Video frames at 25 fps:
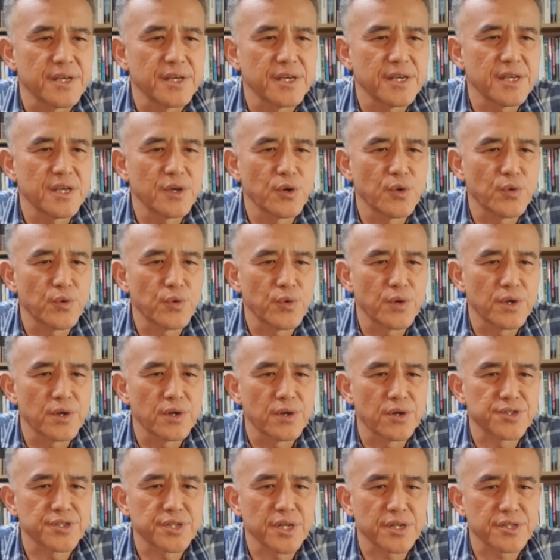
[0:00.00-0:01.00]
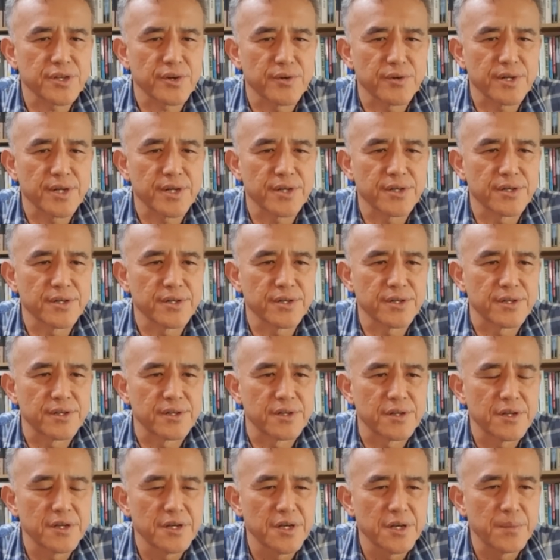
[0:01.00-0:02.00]
이 러시아
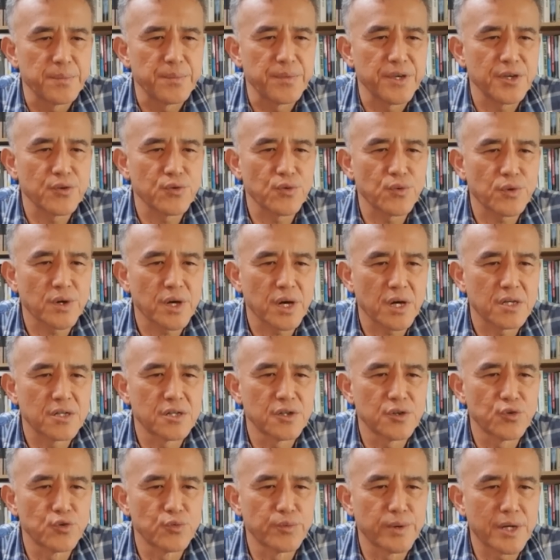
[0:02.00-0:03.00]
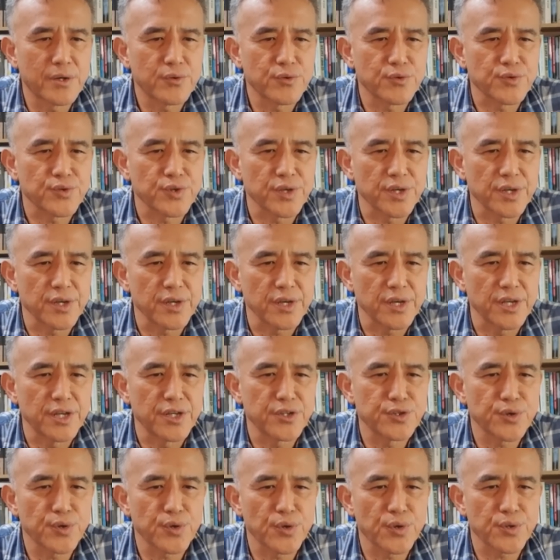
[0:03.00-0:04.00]
장관은 미국과 그 우방국들이
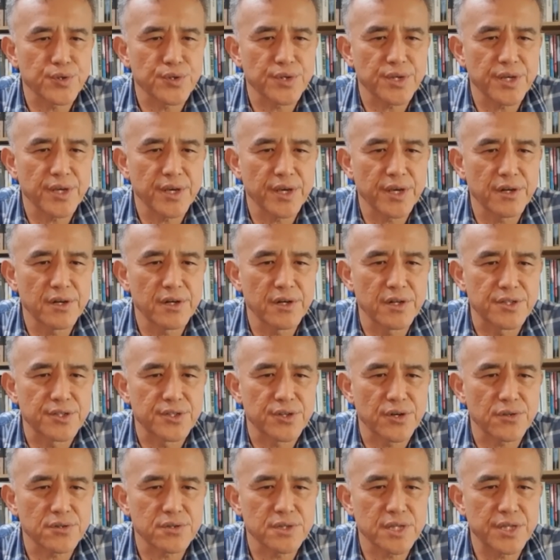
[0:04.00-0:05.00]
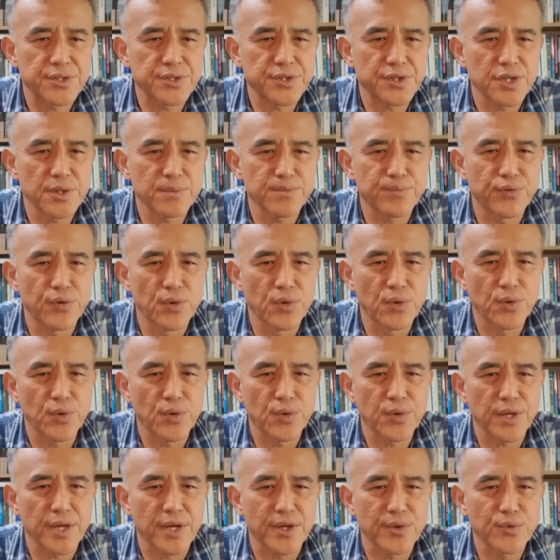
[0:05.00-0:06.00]
인위적으로 세계를 적대적인
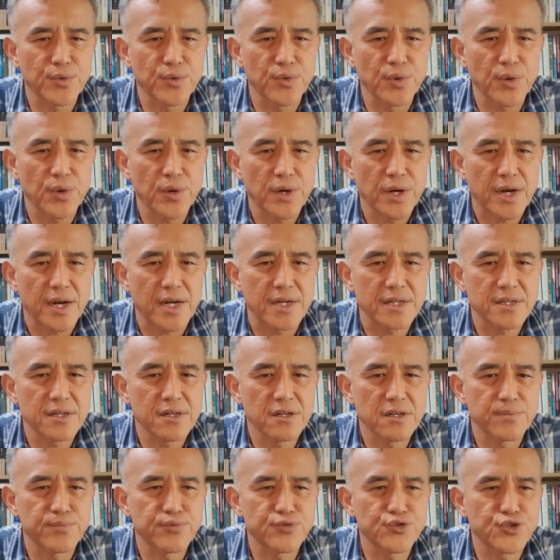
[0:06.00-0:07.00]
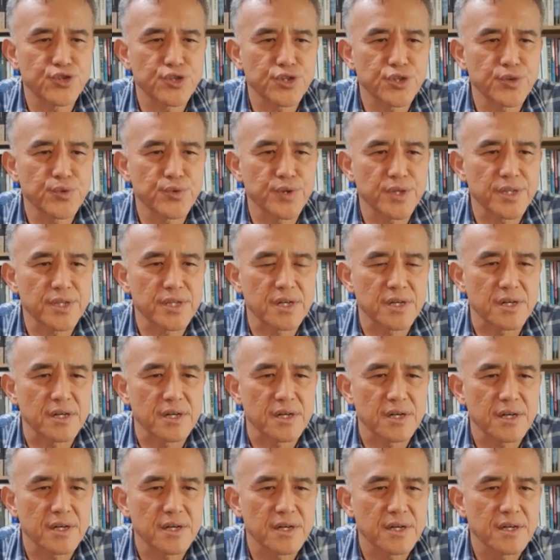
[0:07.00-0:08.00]
블록으로 나누고 갈등을 부추기고
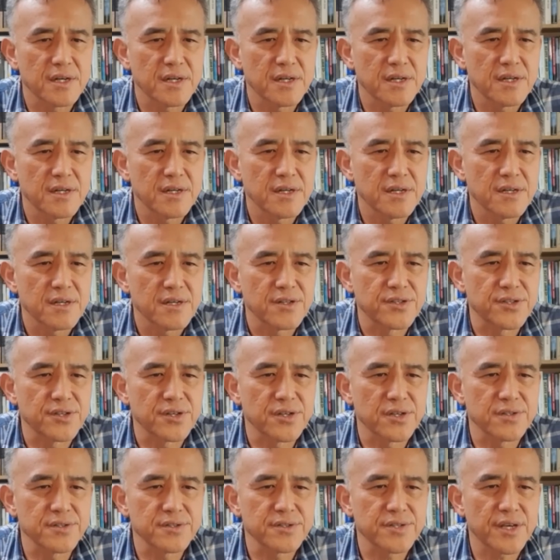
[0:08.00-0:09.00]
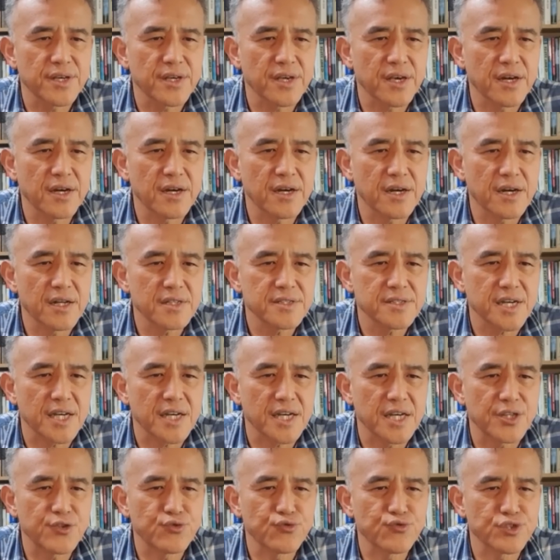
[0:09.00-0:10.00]
있다. 그들은 세계가
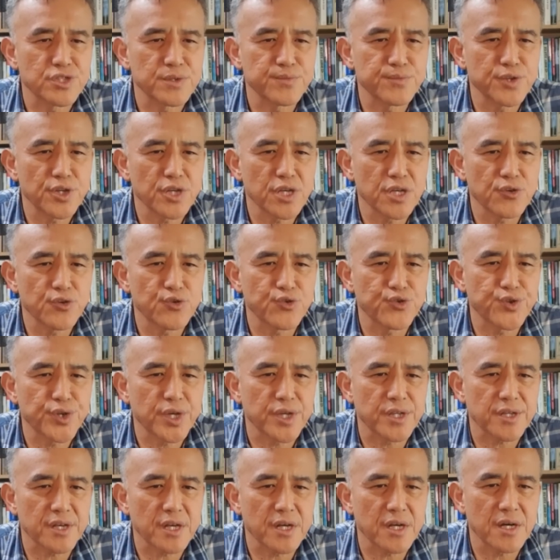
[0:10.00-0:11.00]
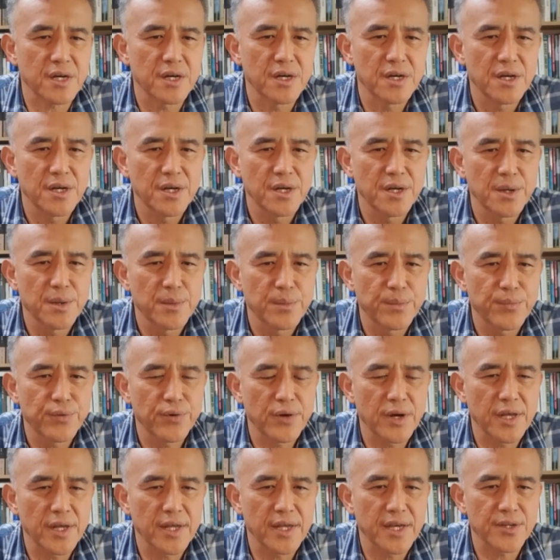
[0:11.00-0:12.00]
자기 중심적인 규칙에 따라
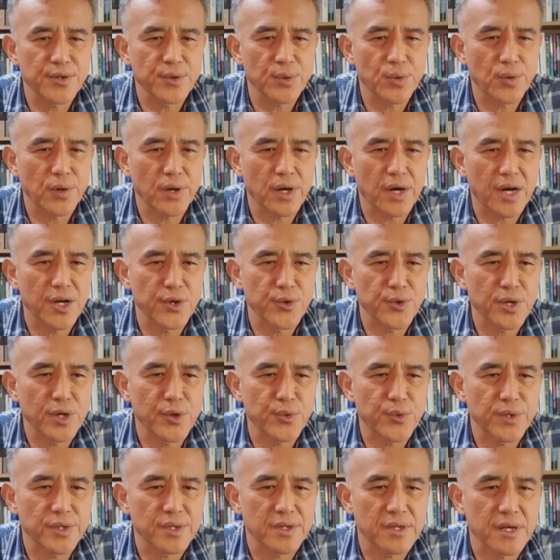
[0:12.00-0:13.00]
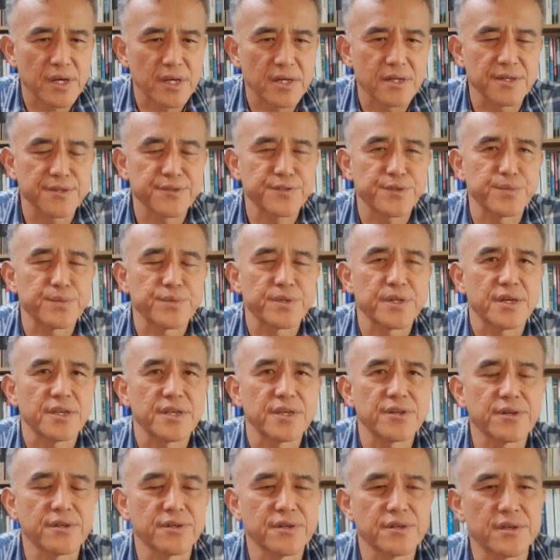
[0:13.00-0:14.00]
플레이하도록 강요하고 있다라 고 그랬습니다.
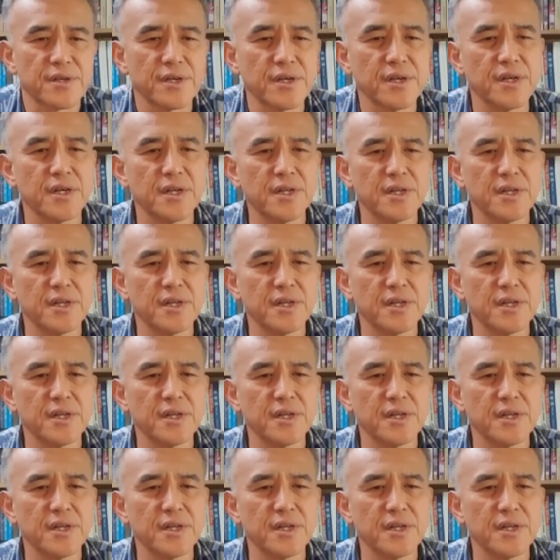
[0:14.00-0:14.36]
이거는